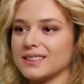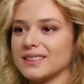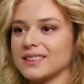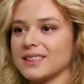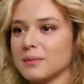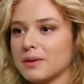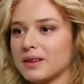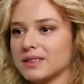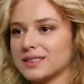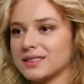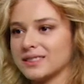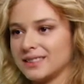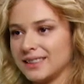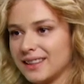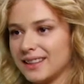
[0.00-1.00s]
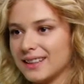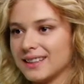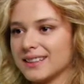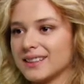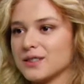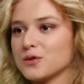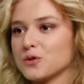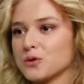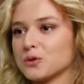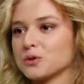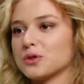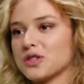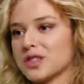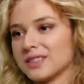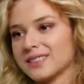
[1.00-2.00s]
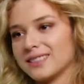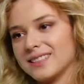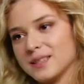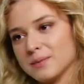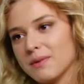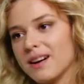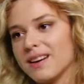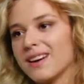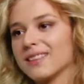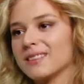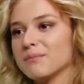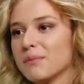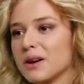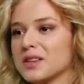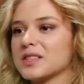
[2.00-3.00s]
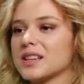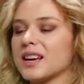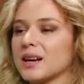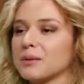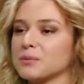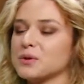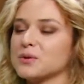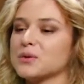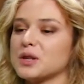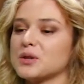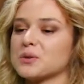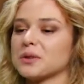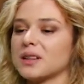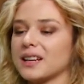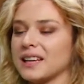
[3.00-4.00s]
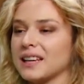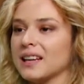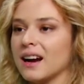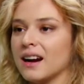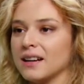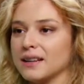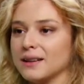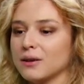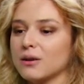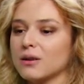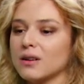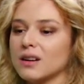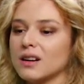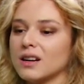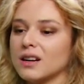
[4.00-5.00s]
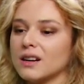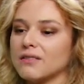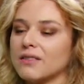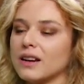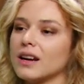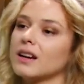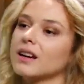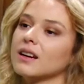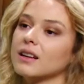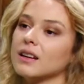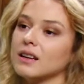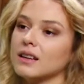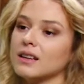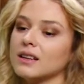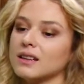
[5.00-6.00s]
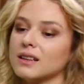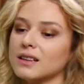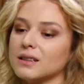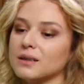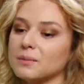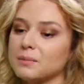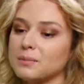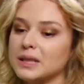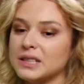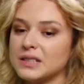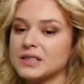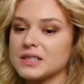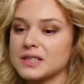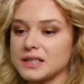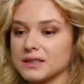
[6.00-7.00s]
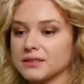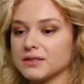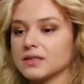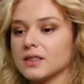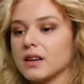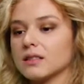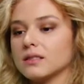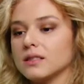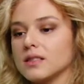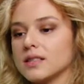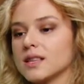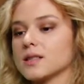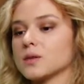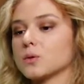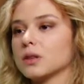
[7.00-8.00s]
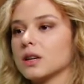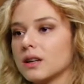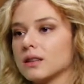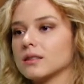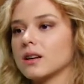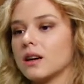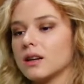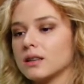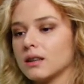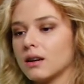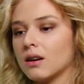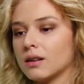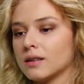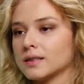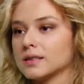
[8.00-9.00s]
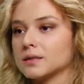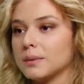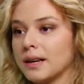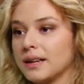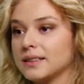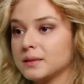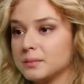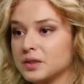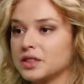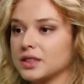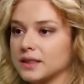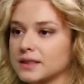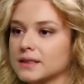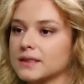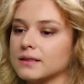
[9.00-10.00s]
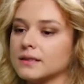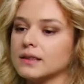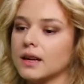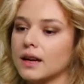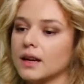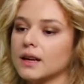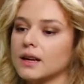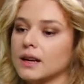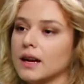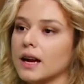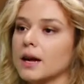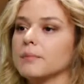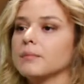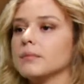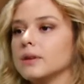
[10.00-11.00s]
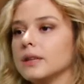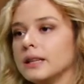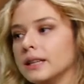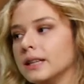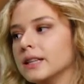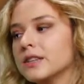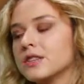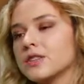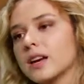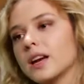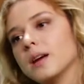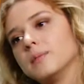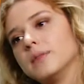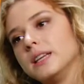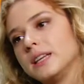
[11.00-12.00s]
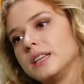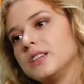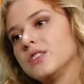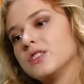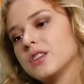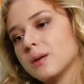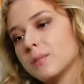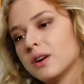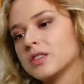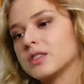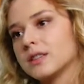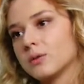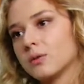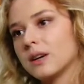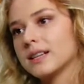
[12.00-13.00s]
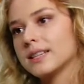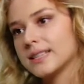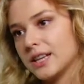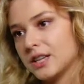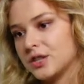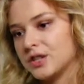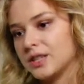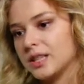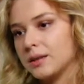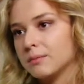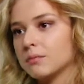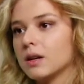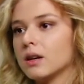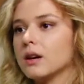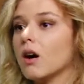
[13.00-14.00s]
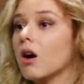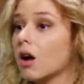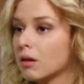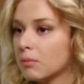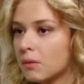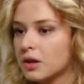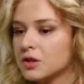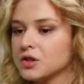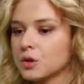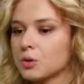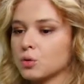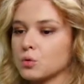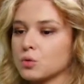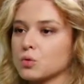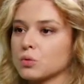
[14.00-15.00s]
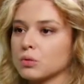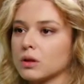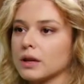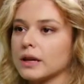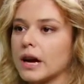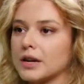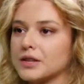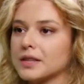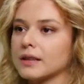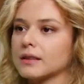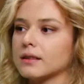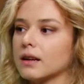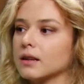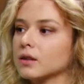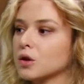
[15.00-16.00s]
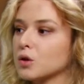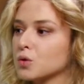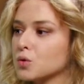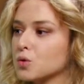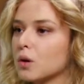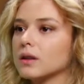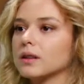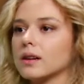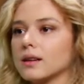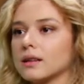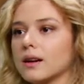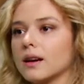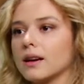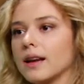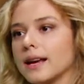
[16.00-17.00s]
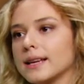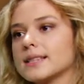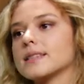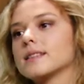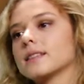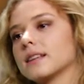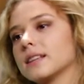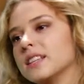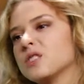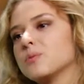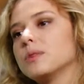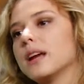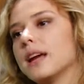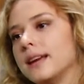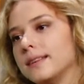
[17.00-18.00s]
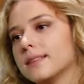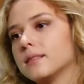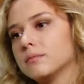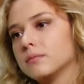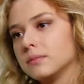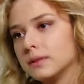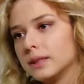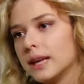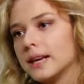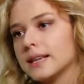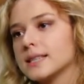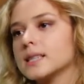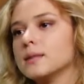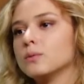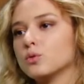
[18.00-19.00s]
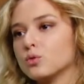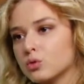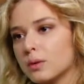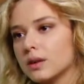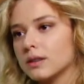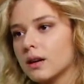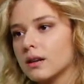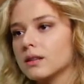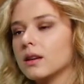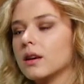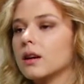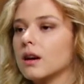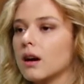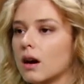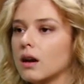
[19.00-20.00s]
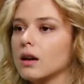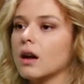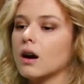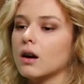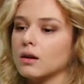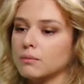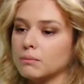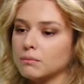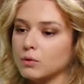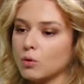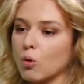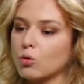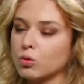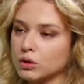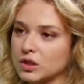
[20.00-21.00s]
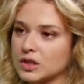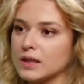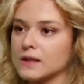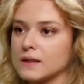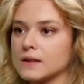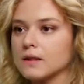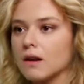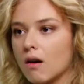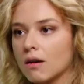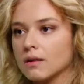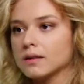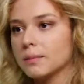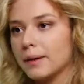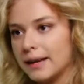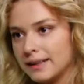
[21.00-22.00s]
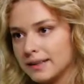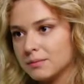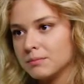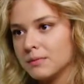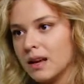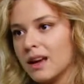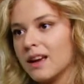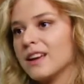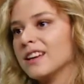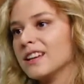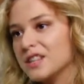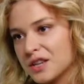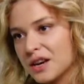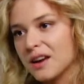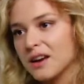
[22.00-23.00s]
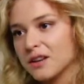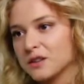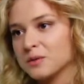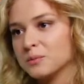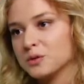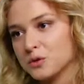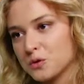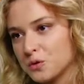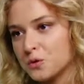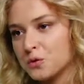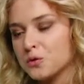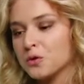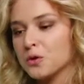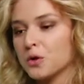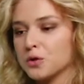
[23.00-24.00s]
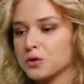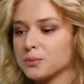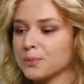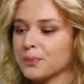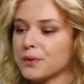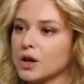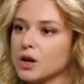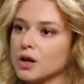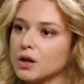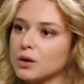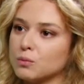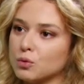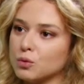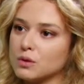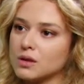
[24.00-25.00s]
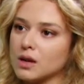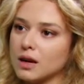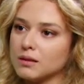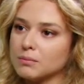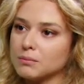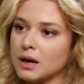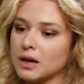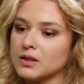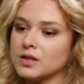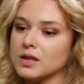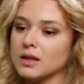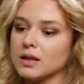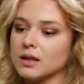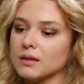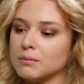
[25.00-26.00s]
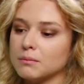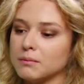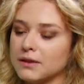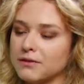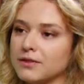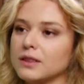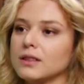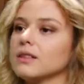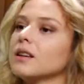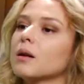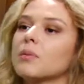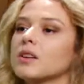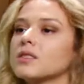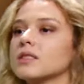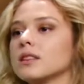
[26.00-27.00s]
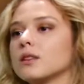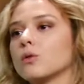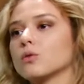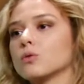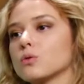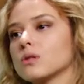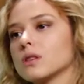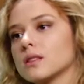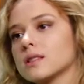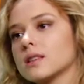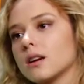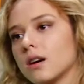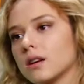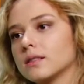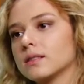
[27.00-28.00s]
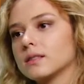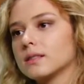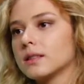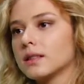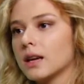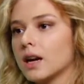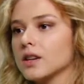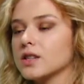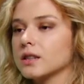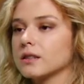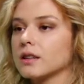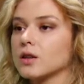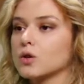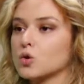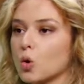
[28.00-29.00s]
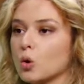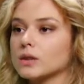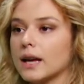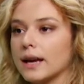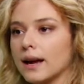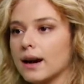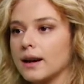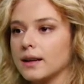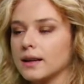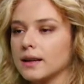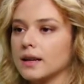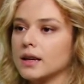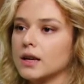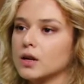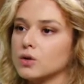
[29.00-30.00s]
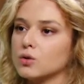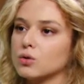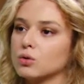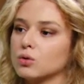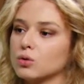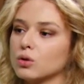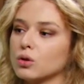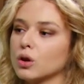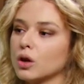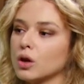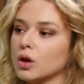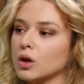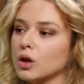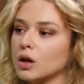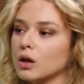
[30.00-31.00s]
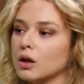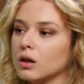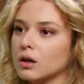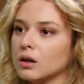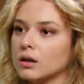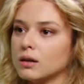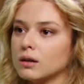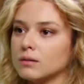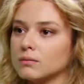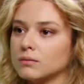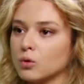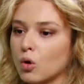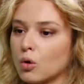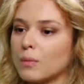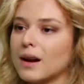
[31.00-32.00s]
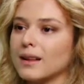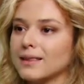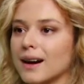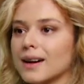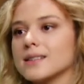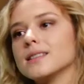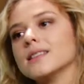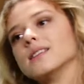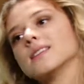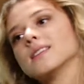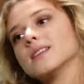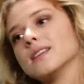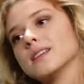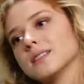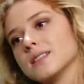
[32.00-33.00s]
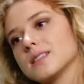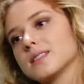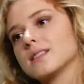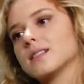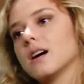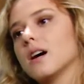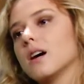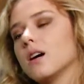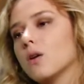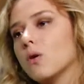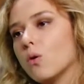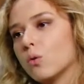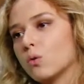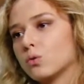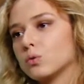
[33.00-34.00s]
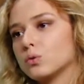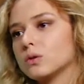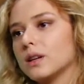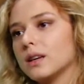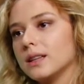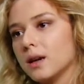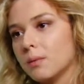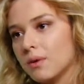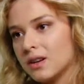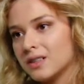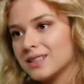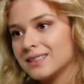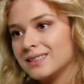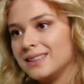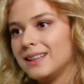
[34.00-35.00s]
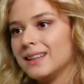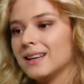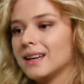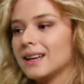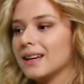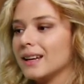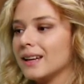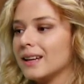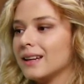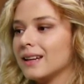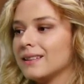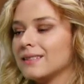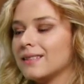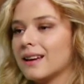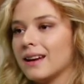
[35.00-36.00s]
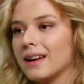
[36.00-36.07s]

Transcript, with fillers: yabancı dil, çocukluk çağından itibaren başlayan bir süreç olarak ilerliyor. Ve e, birinci sınıftan lise sonuna kadar aldığım eğitim içerisinde hem İngilizce hem de ikinci yabancı dil olarak seçtiğim Almanca konusunda gerçekten şu ana kadar ekstradan hiçbir eğitim gereksinimi duymadan hala okul içerisinde aldığım eğitimle iş hayatımı sürdürüyorum. Bu yüzden bence MEF'in yabancı dil konusunda size kattıkları gerçekten çok değerli. Çünkü e, normal derslerinizin yanı sıra okulda yabancı dil e, de,